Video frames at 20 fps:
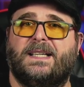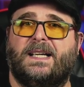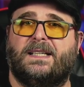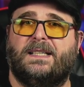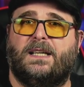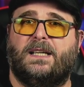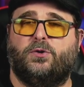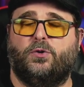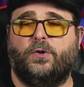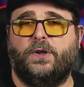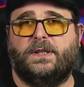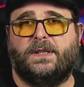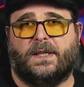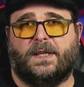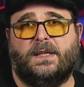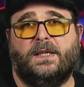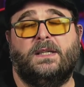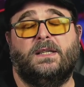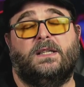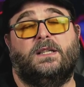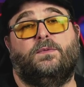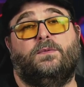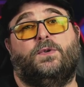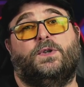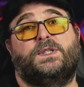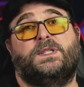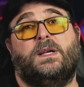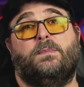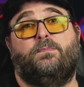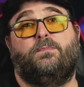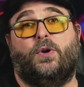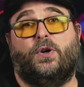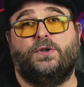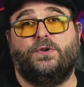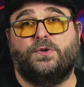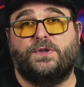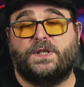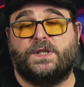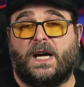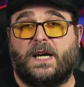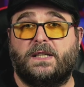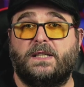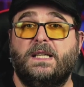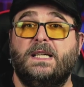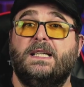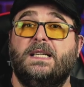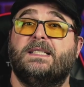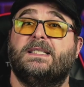é gratuita e você pode usar